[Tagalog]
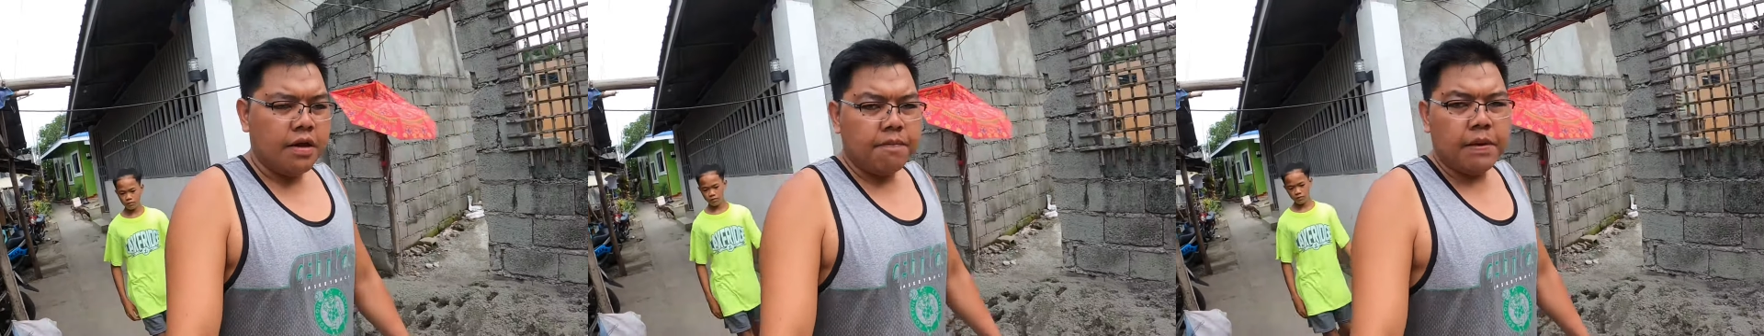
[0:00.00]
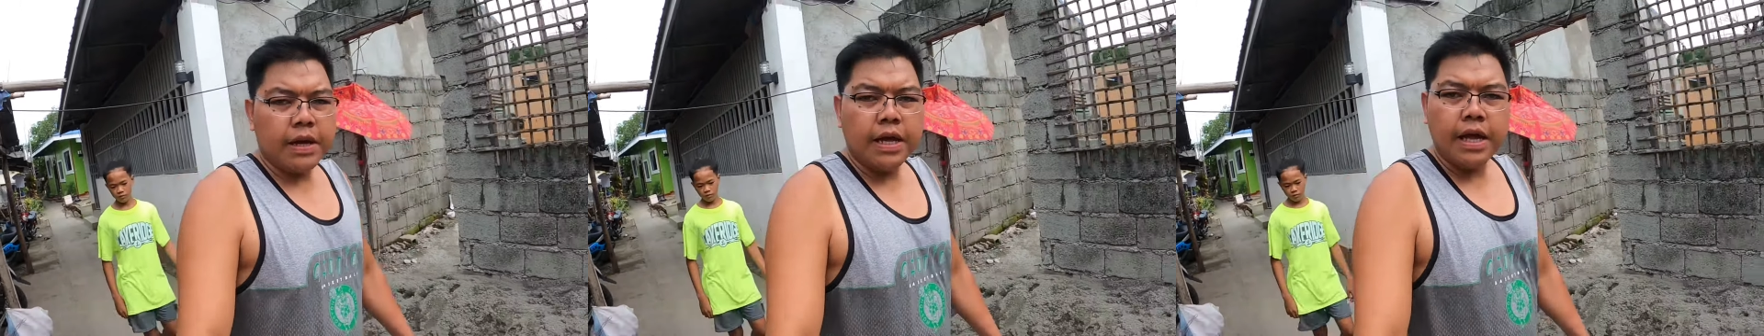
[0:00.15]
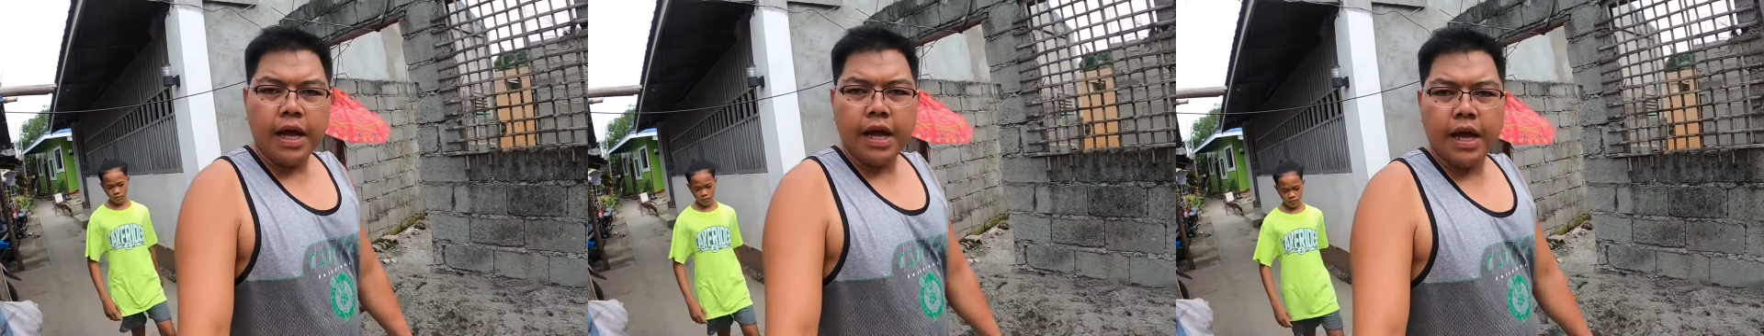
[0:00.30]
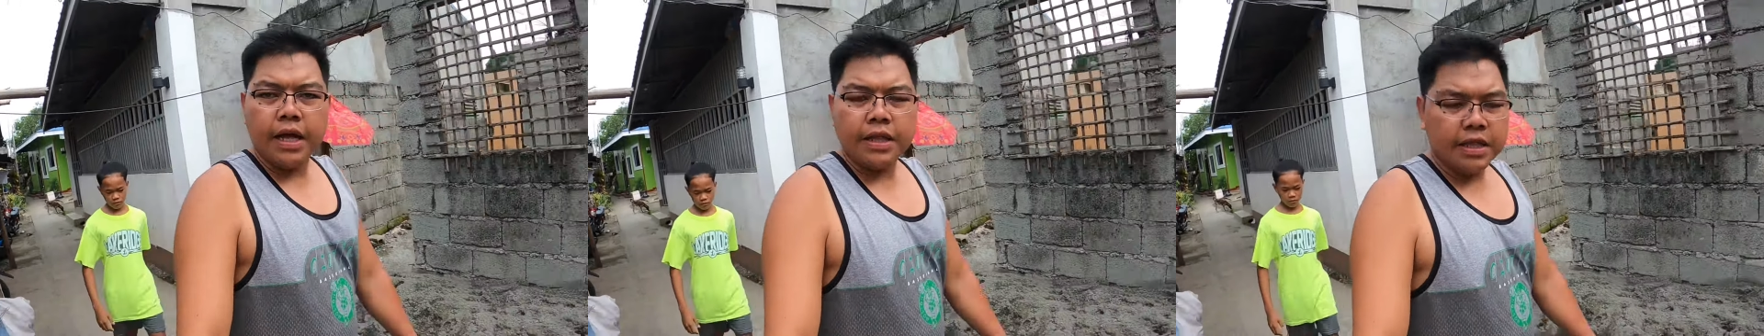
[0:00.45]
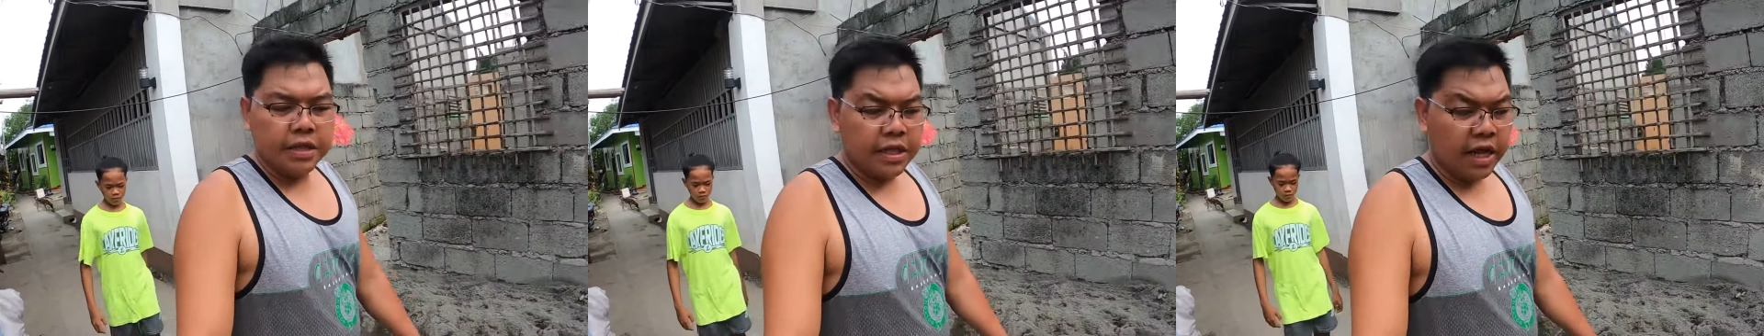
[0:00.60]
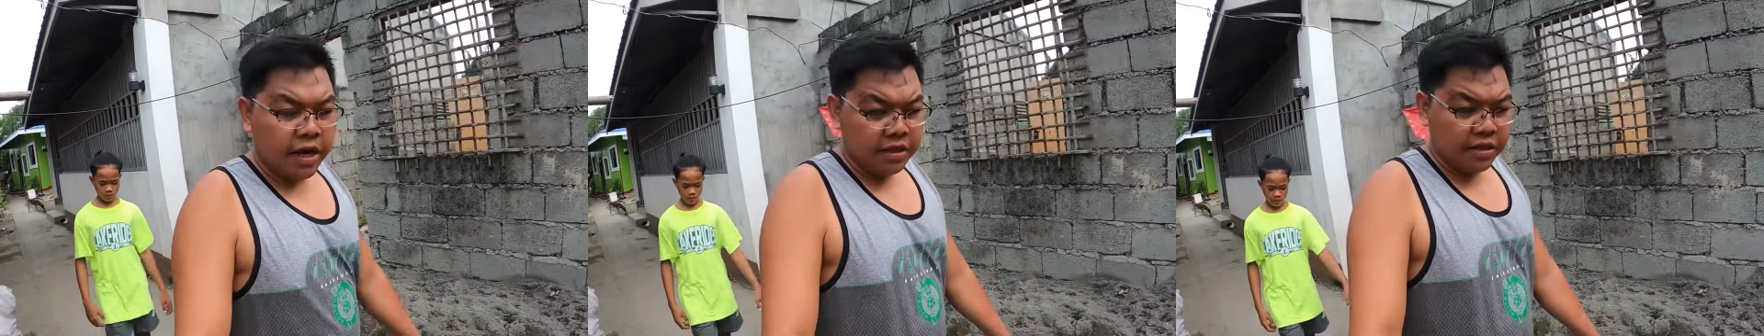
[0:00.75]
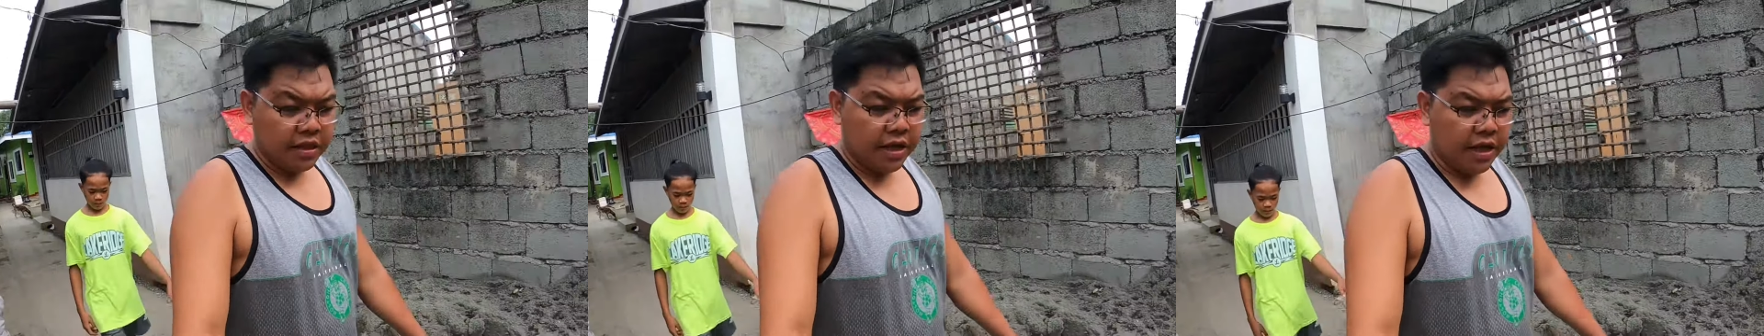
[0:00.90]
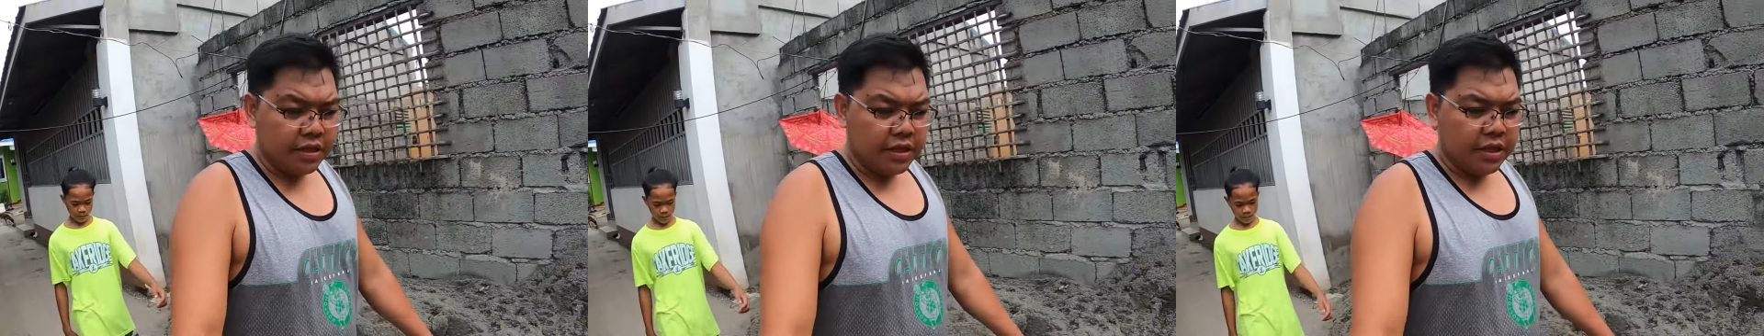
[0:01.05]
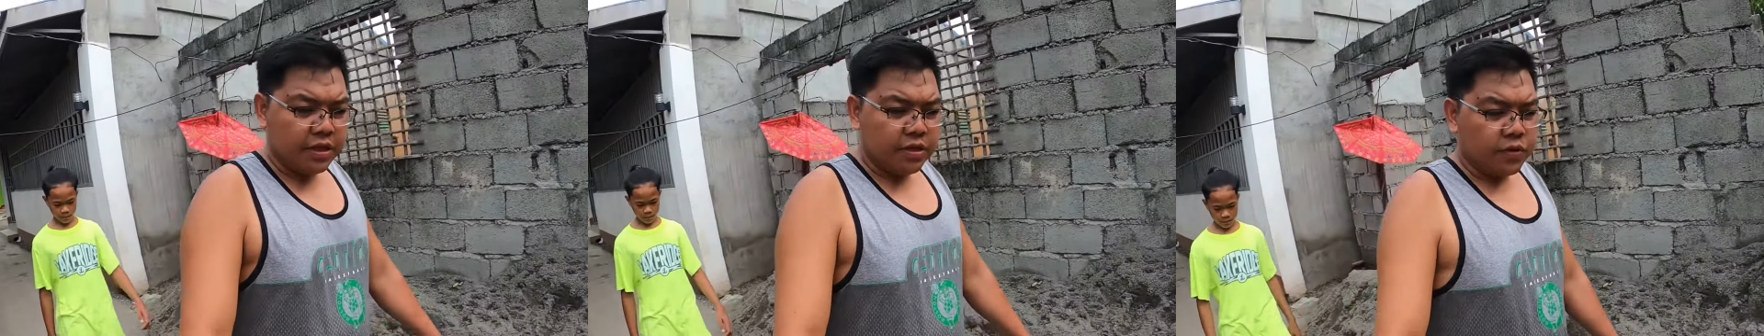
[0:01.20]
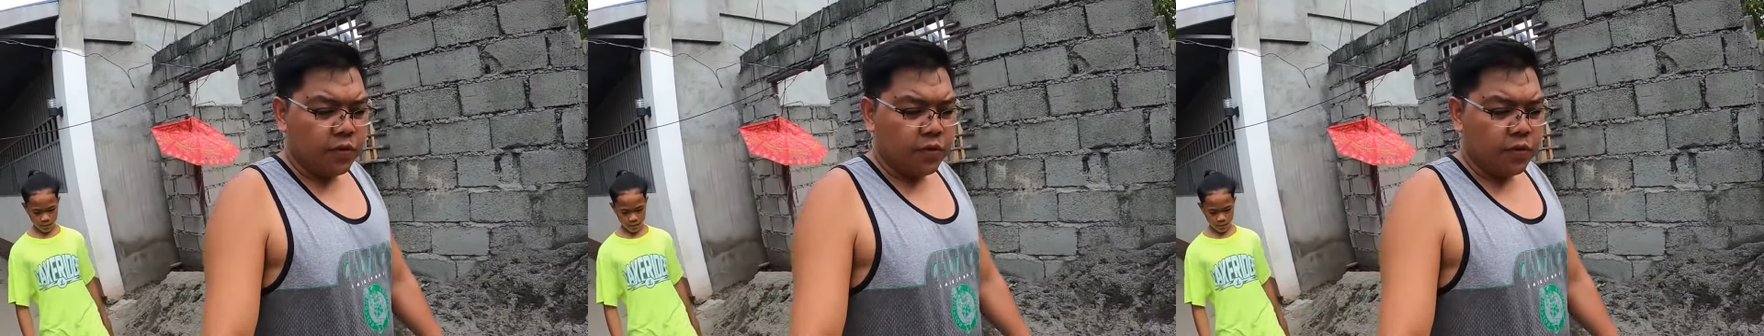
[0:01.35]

paghahatidan natin